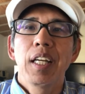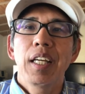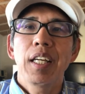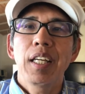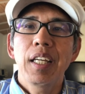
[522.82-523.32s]

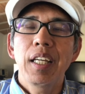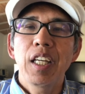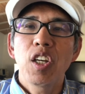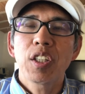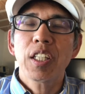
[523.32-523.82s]

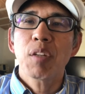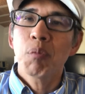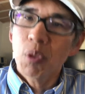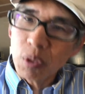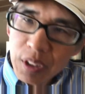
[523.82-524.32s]
えー、ただ
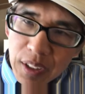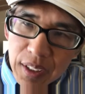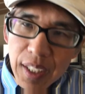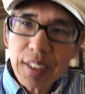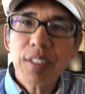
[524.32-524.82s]
も
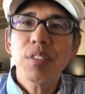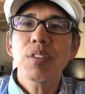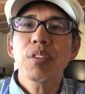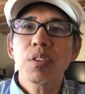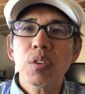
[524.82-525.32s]
しかす
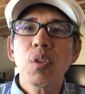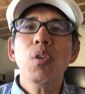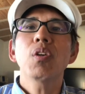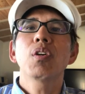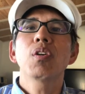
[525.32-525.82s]
る
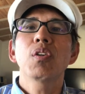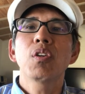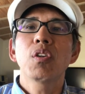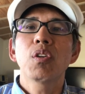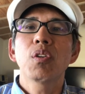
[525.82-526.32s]

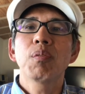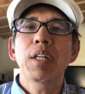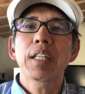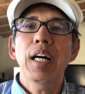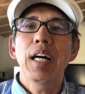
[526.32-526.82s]
と
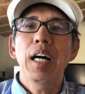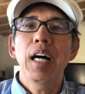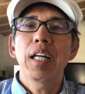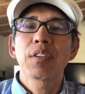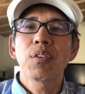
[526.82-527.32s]
まだ
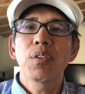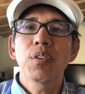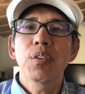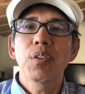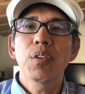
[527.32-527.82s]
あ
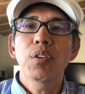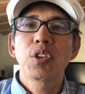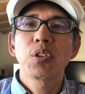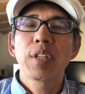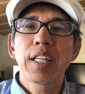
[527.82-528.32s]
の
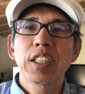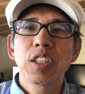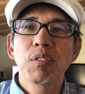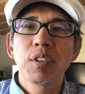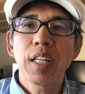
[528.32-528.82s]
従来
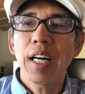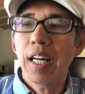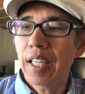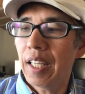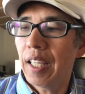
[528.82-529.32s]
SIM
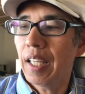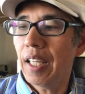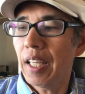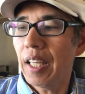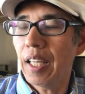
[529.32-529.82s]
が、
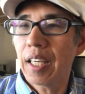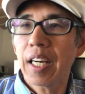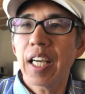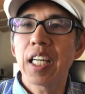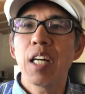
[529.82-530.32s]
えー、
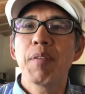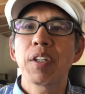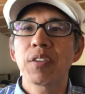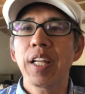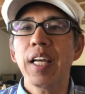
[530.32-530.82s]
海外
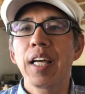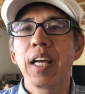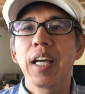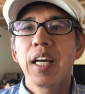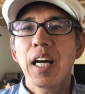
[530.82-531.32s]
版のね
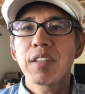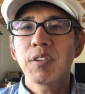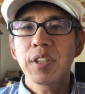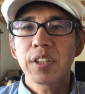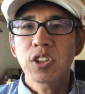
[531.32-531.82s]

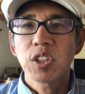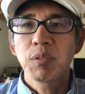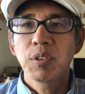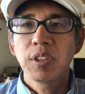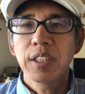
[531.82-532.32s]
iPhone8
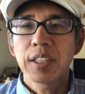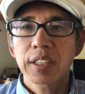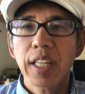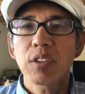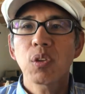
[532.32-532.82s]
SIM フリーで
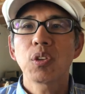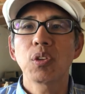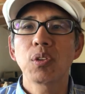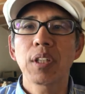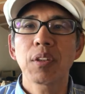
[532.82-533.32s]
使えると
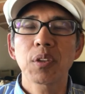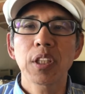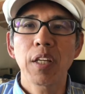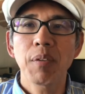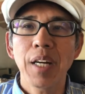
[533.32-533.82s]
いう可能
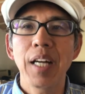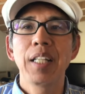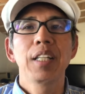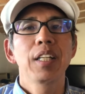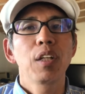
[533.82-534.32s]
性は
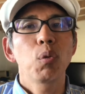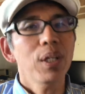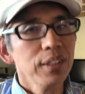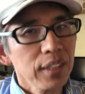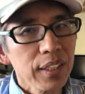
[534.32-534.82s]

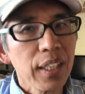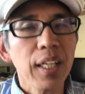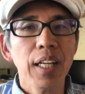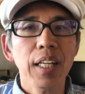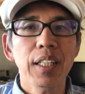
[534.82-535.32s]
わずかな
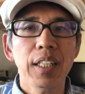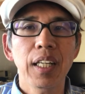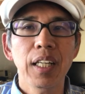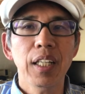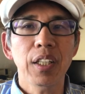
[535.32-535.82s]
が
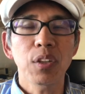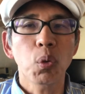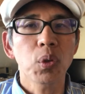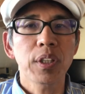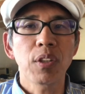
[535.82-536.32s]
ら
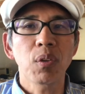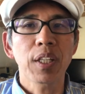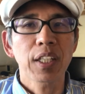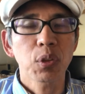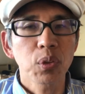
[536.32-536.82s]
残ってるの
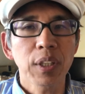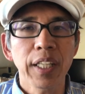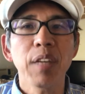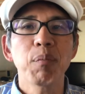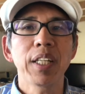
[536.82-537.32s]
かなというか
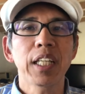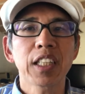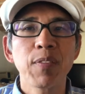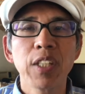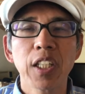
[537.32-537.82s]
ね、まあ、
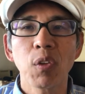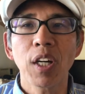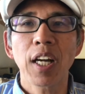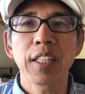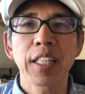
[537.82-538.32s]
やってみないとわ
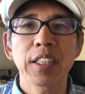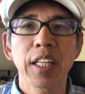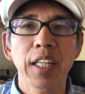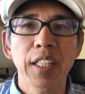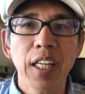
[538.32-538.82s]
からないんじゃ
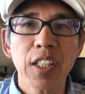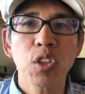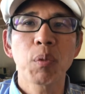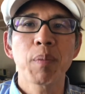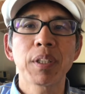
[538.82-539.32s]
ないかな
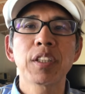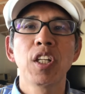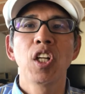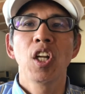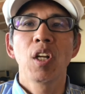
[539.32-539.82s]
と思いま
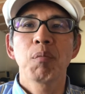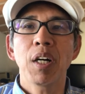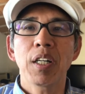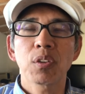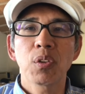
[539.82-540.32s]
す。
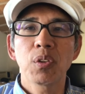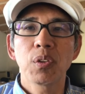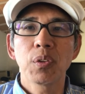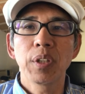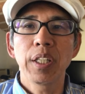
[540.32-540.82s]
まあ、あ
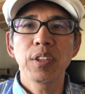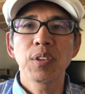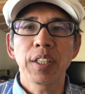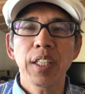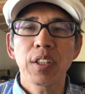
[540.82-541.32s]
の
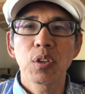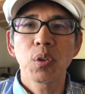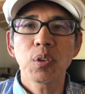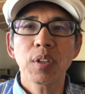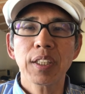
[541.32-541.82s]
au がね
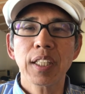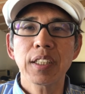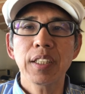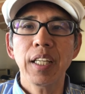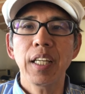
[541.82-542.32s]
どういう
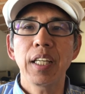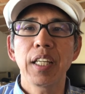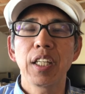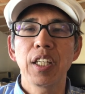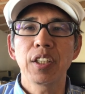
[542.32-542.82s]
形
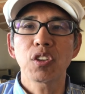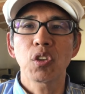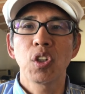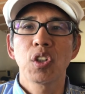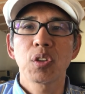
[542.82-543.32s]
で、
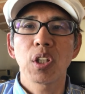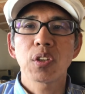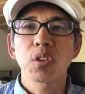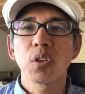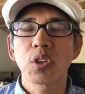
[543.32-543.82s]

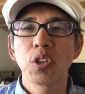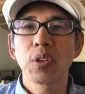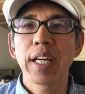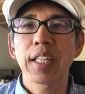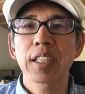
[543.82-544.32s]
えー、その
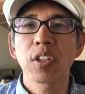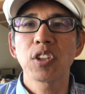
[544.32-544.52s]
従来型